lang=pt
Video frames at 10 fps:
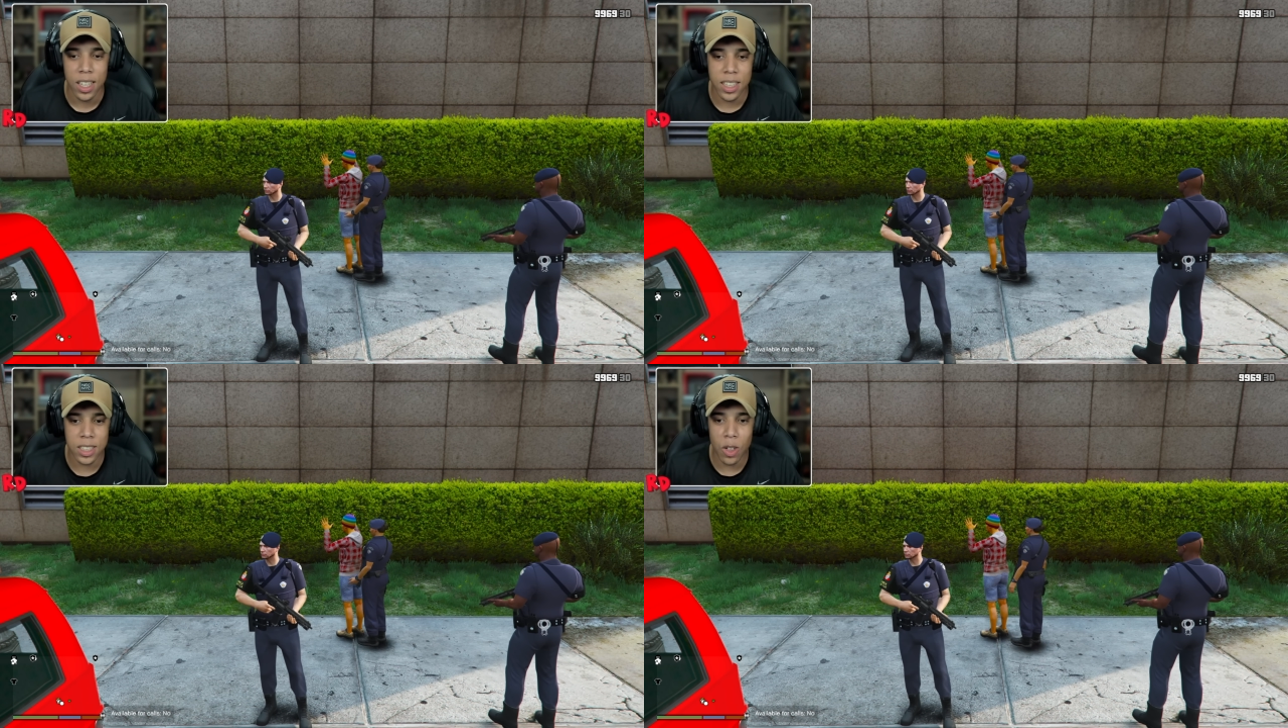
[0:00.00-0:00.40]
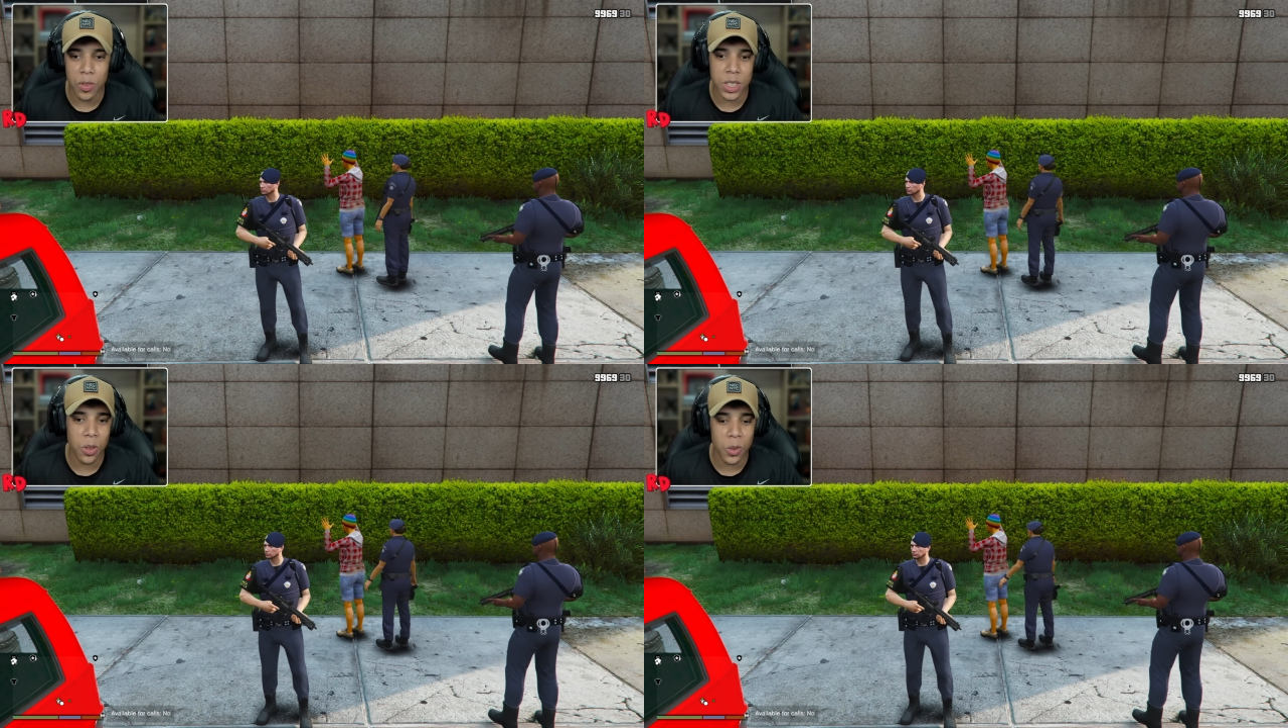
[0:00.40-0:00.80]
que
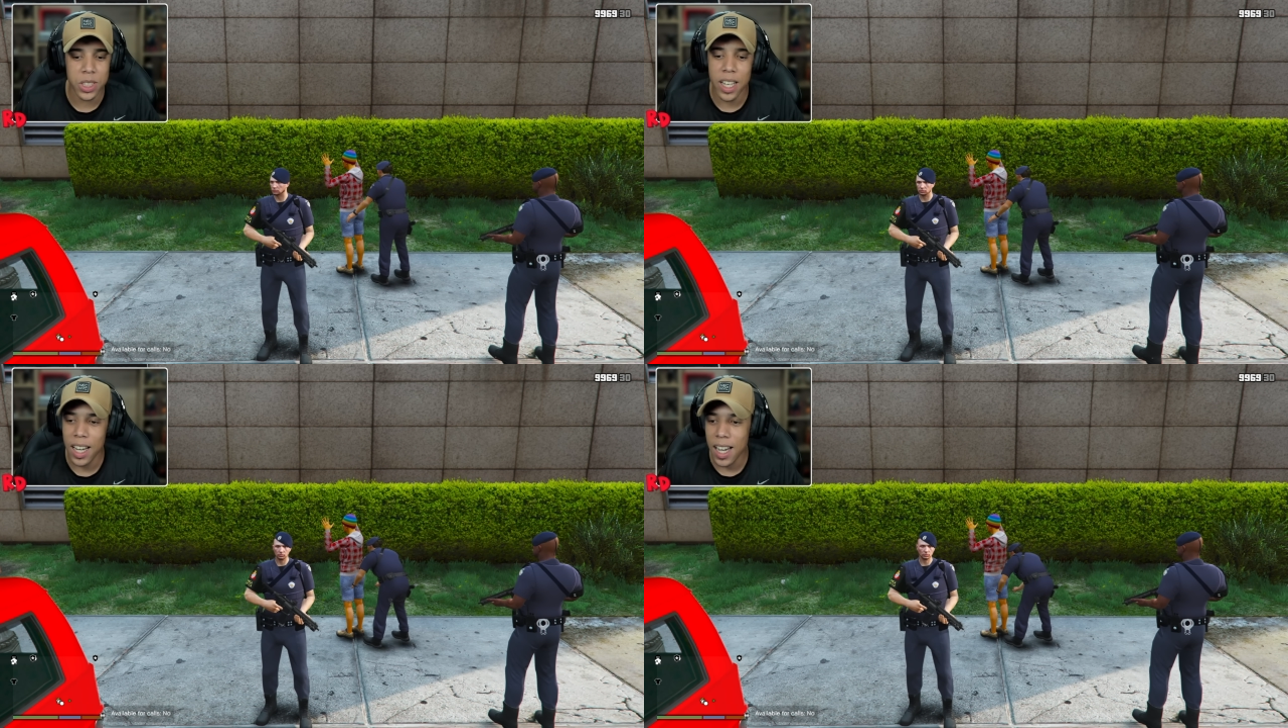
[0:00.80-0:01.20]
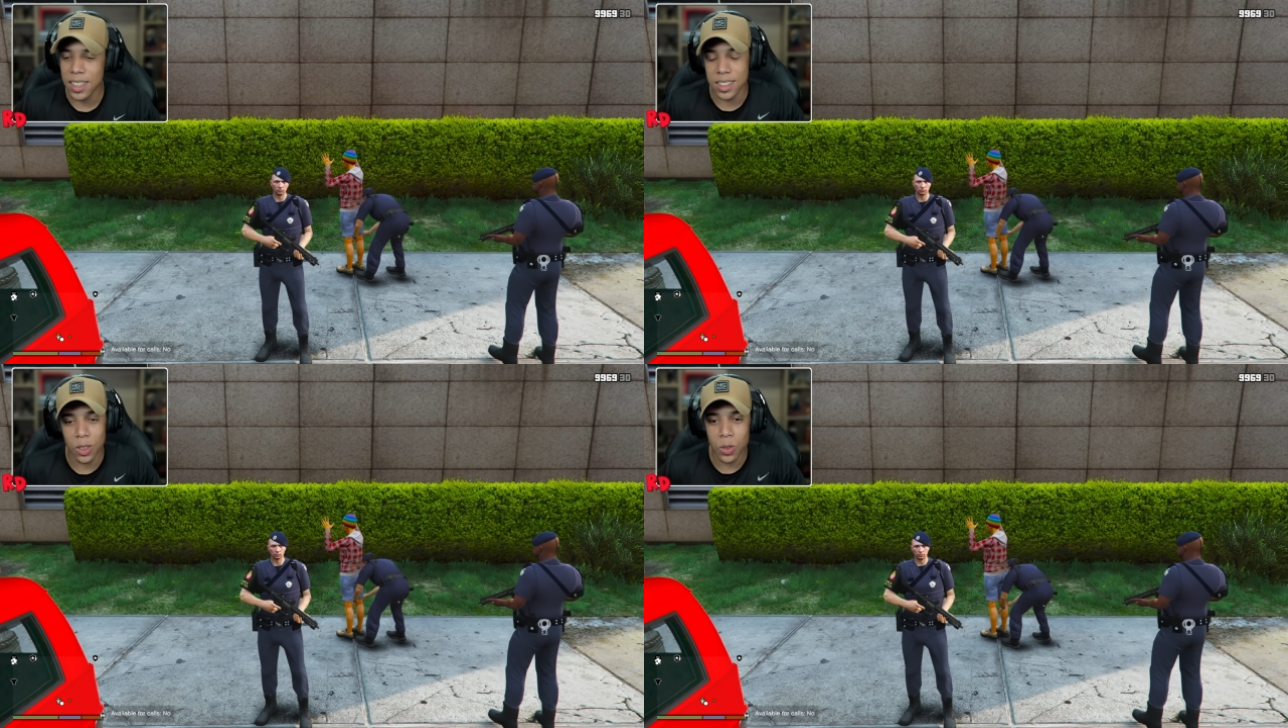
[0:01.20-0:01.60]
estão fazendo coisa
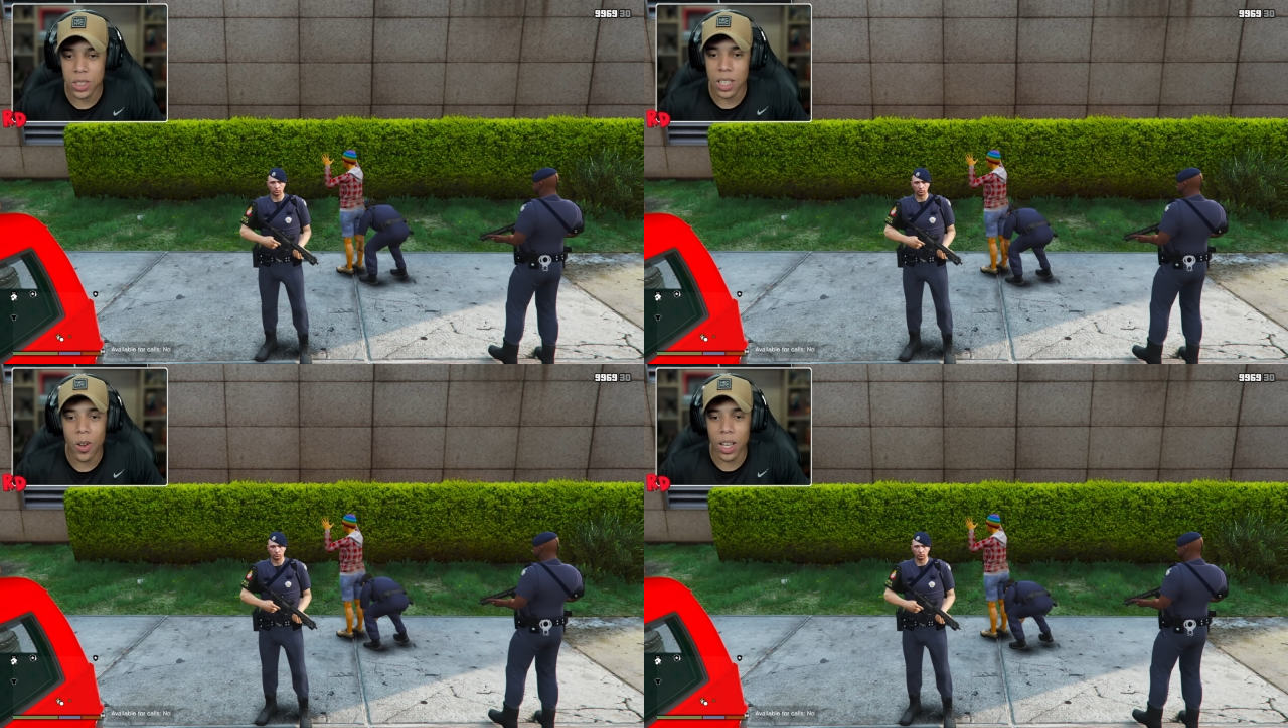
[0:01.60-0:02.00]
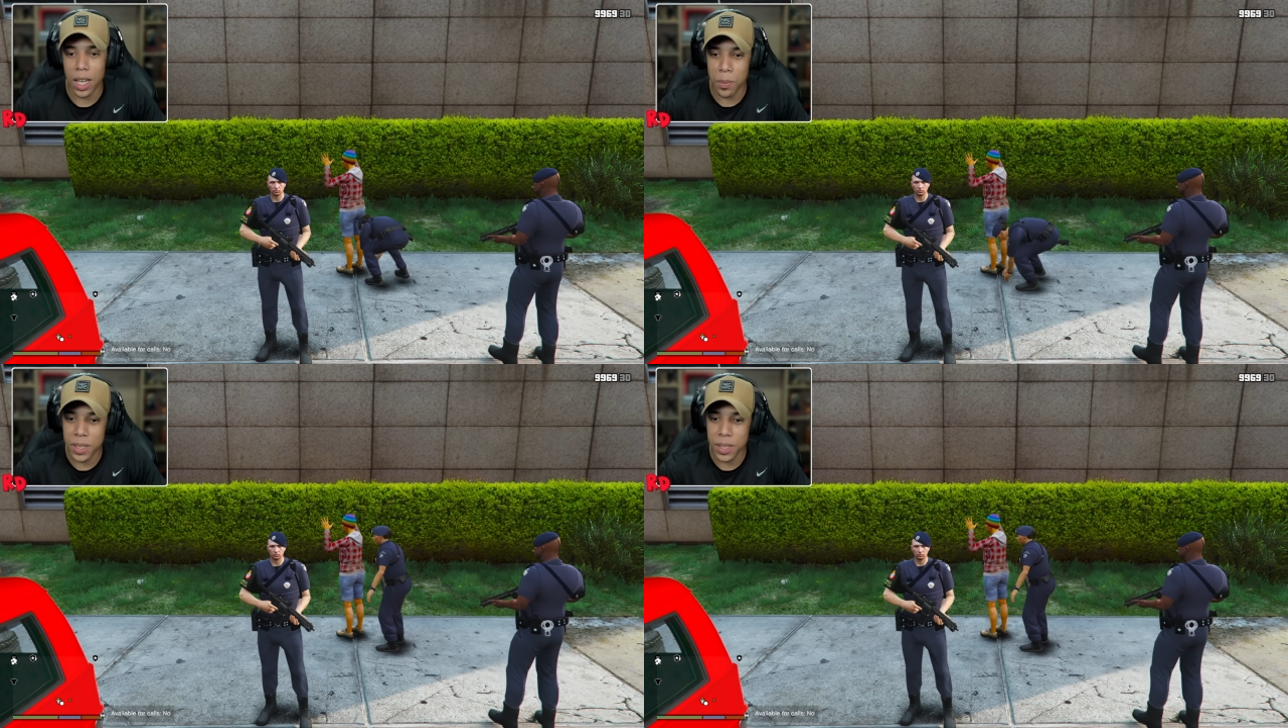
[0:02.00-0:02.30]
errada, estão no sal, galera.